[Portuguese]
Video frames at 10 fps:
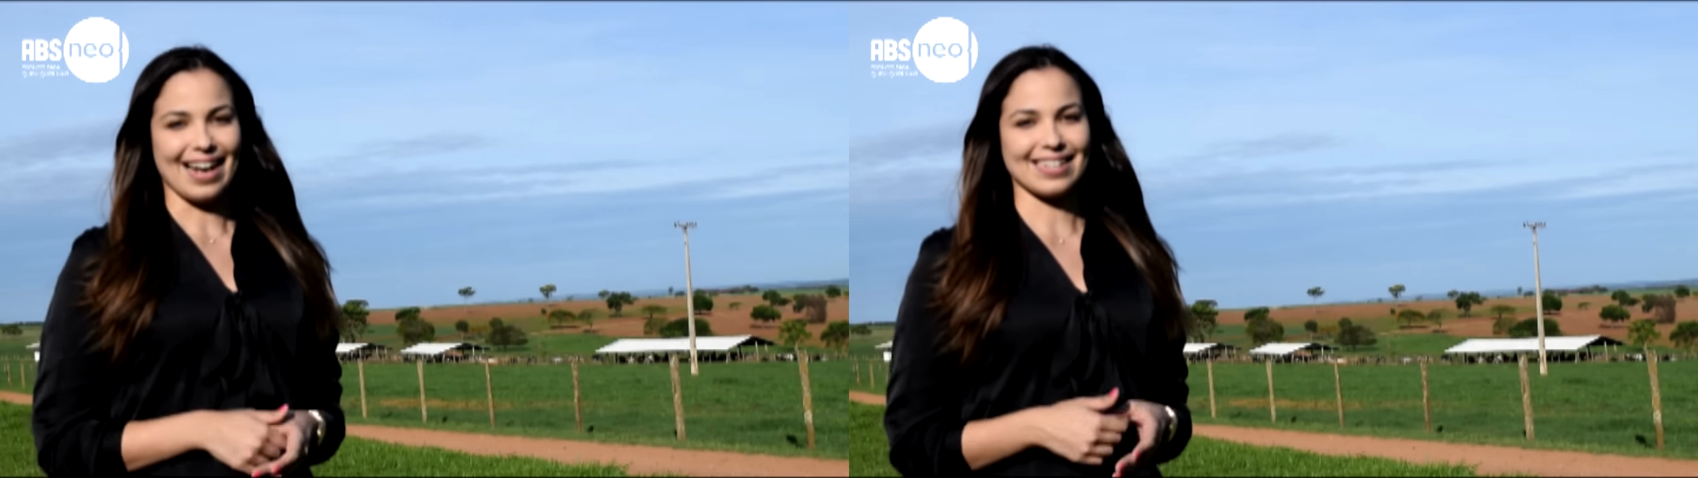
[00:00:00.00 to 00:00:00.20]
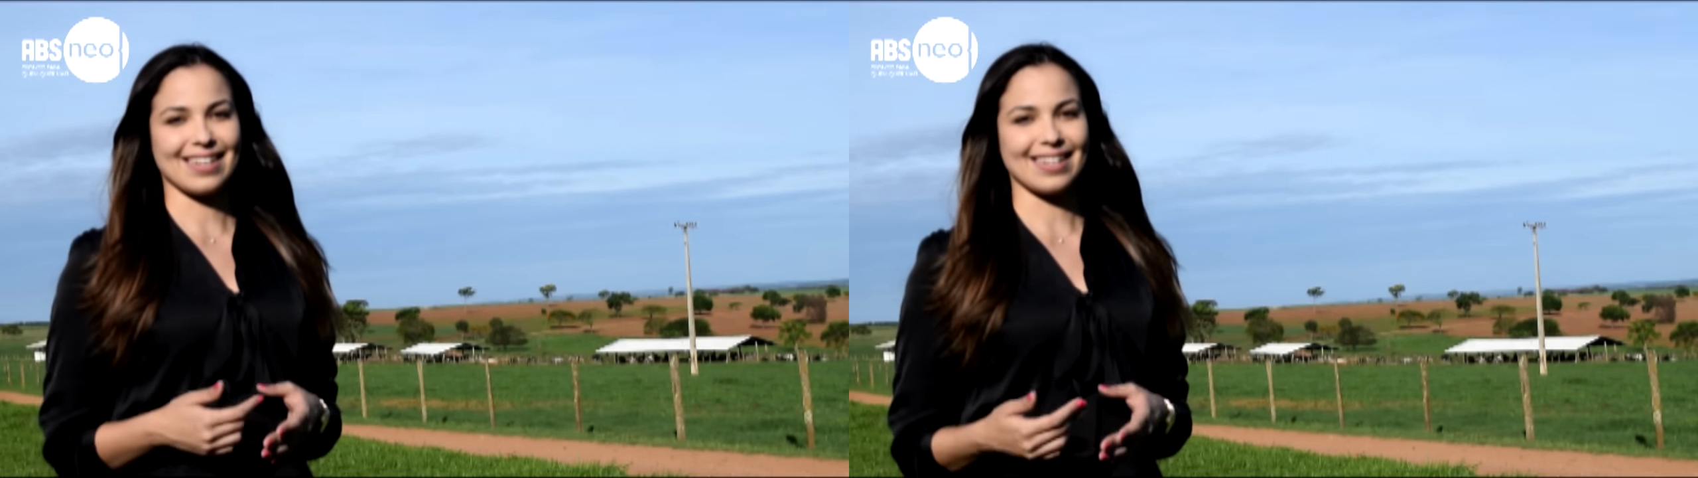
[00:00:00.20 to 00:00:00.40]

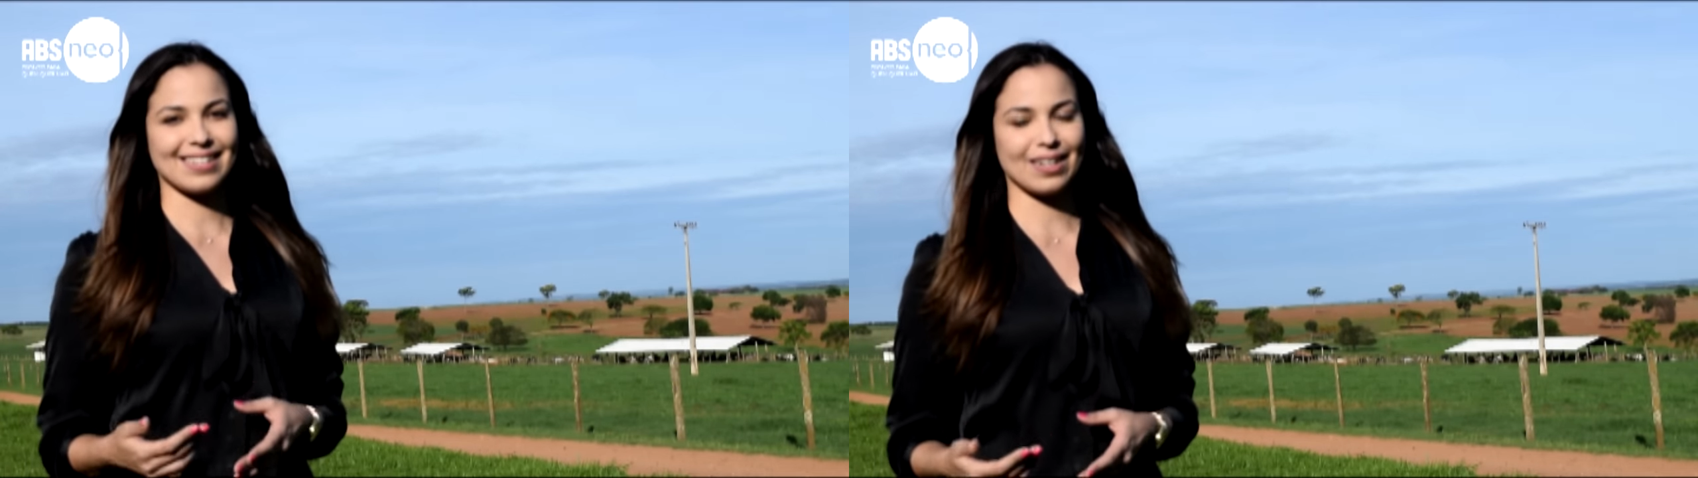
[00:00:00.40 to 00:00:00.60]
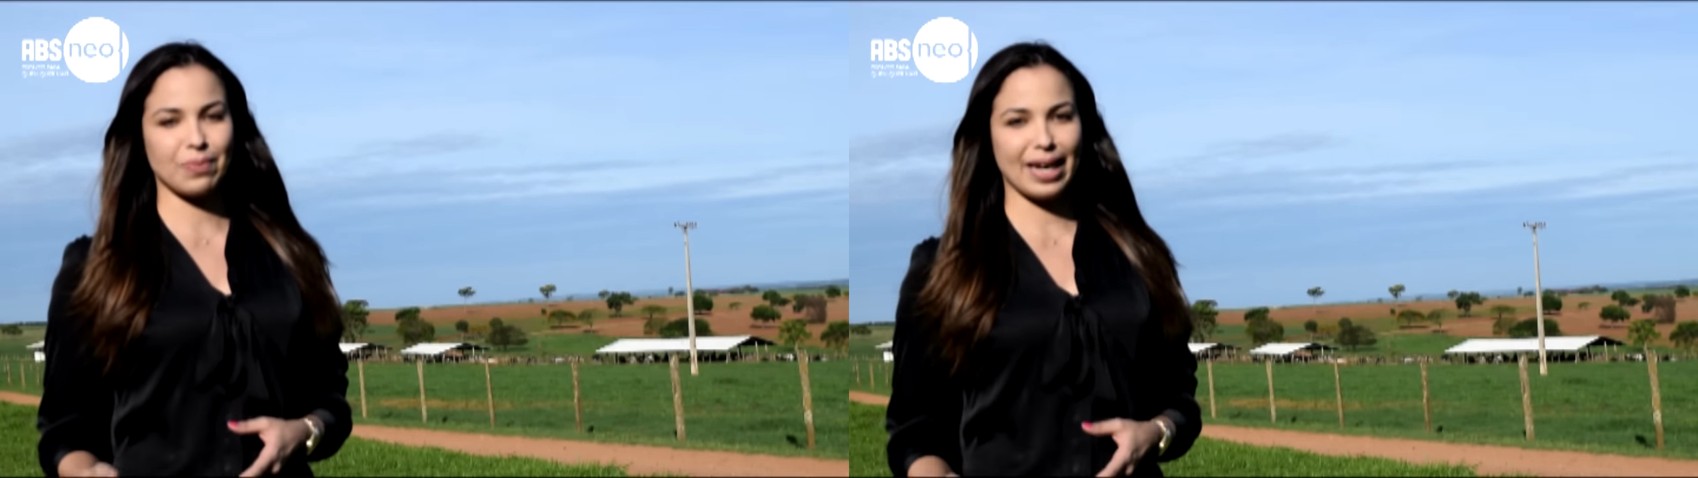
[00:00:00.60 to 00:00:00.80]

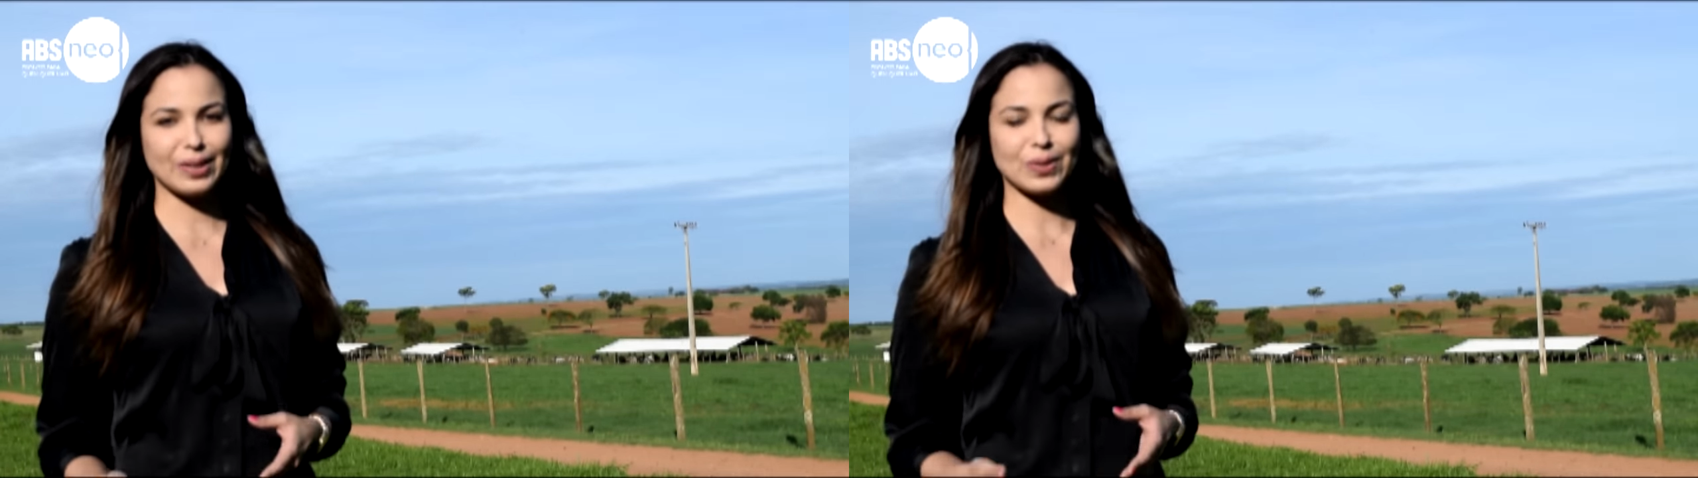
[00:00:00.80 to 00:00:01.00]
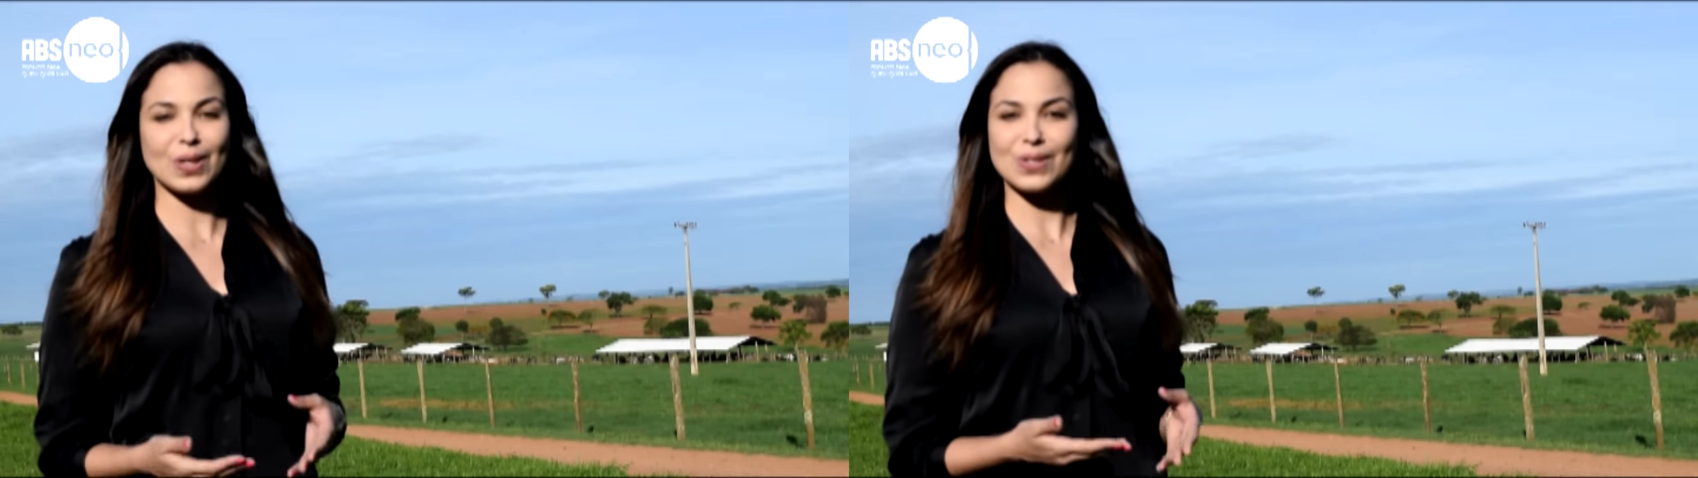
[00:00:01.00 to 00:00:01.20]
Acesse
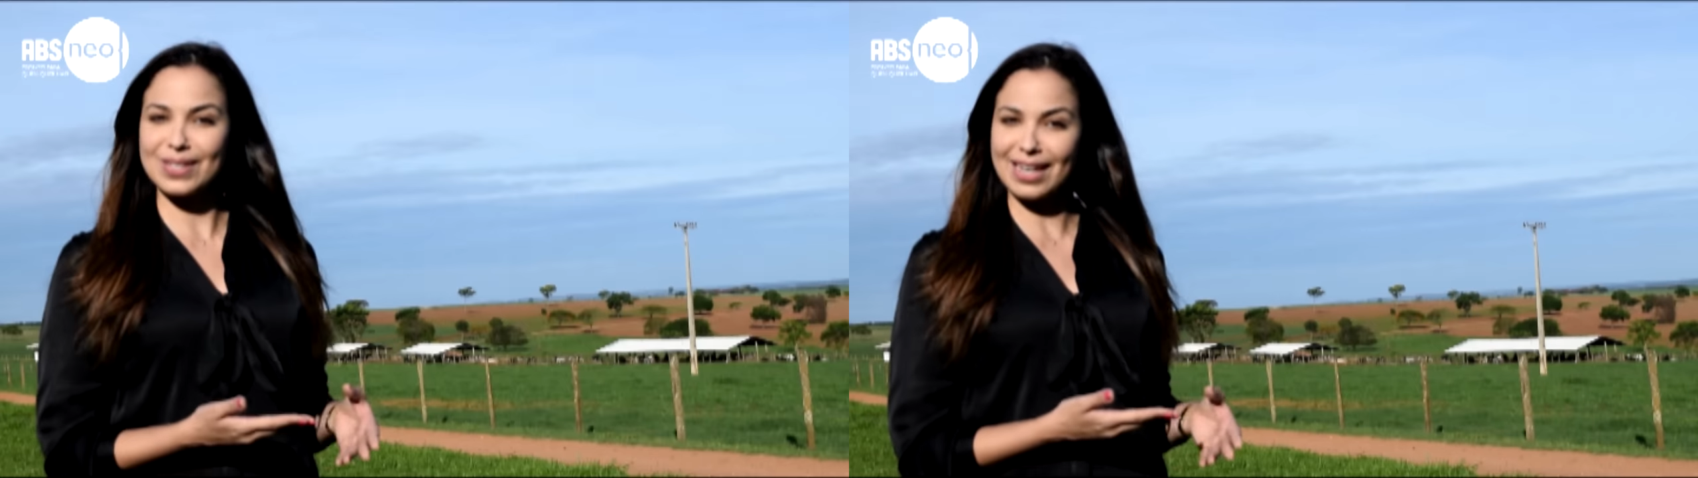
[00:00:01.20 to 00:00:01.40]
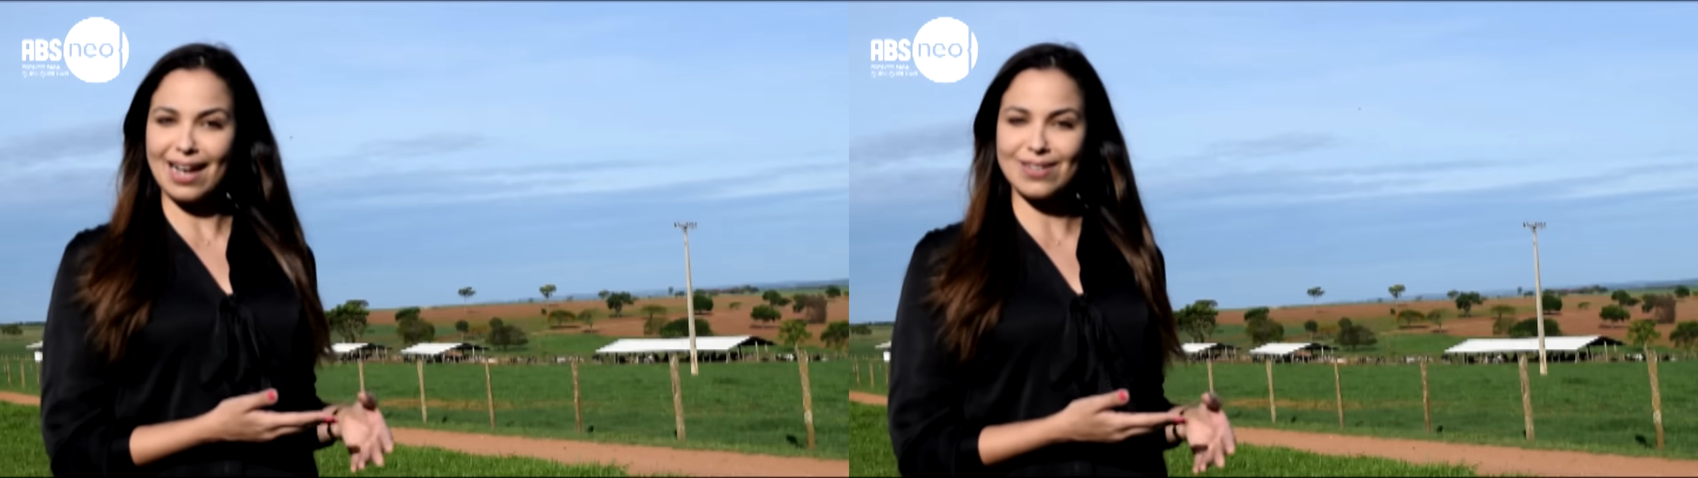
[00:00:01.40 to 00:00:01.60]
também o
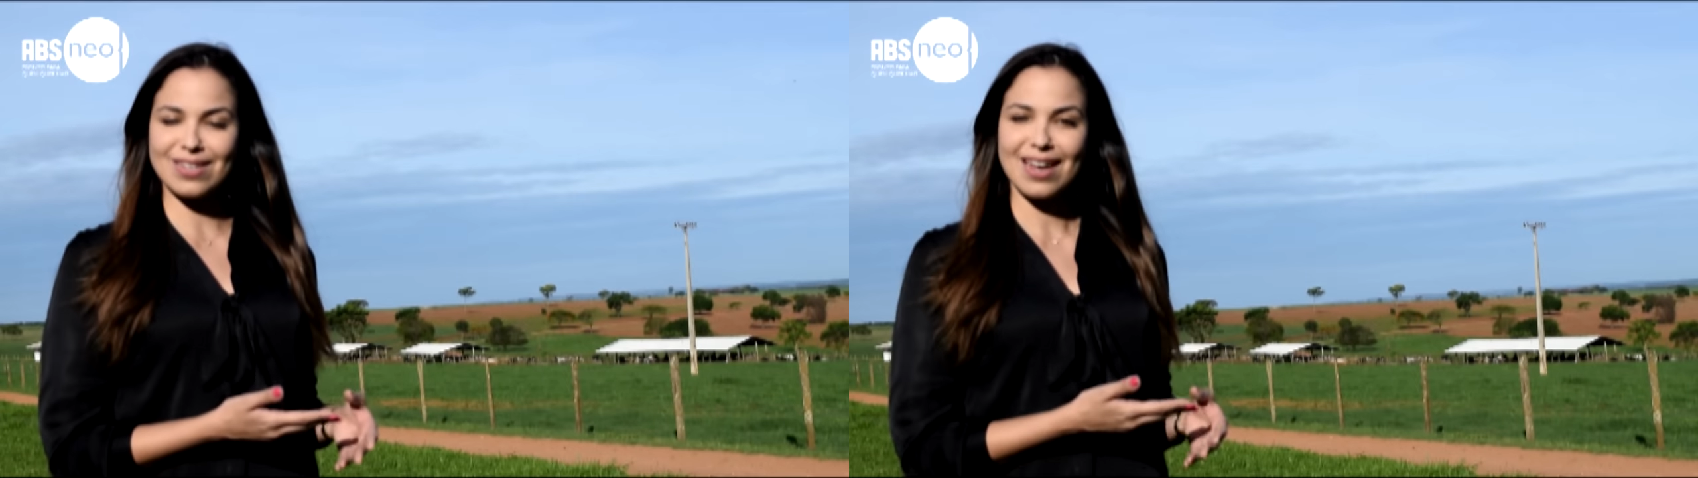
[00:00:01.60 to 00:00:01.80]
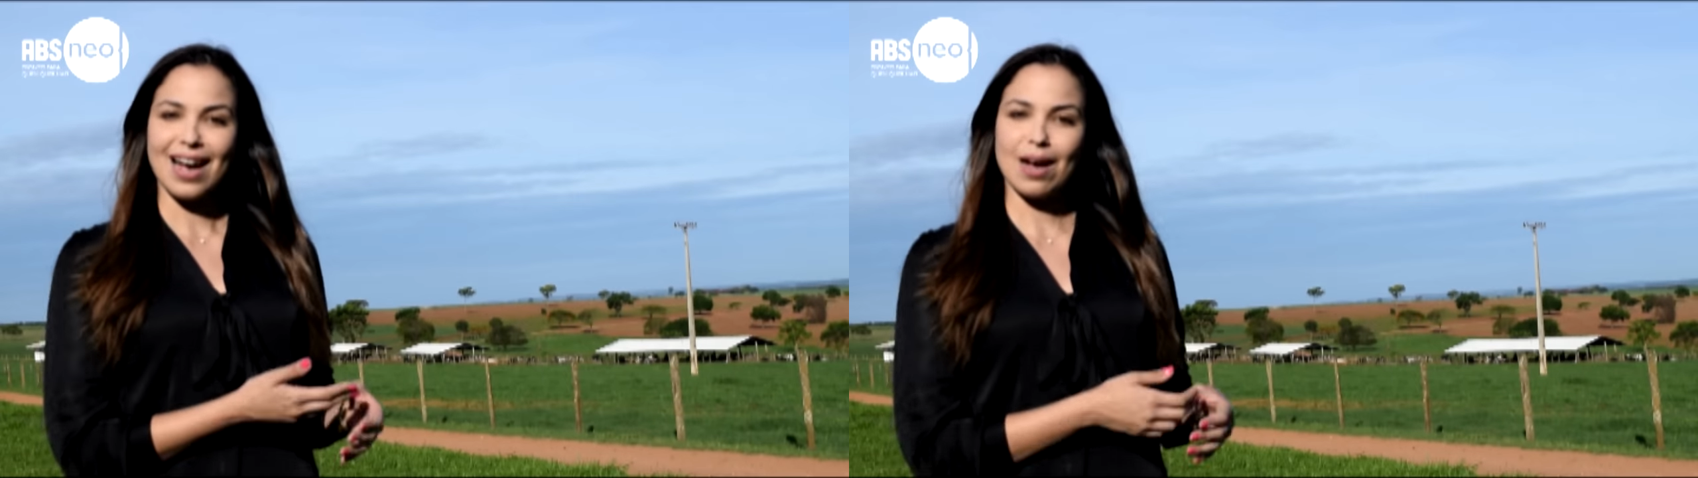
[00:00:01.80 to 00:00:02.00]
nosso site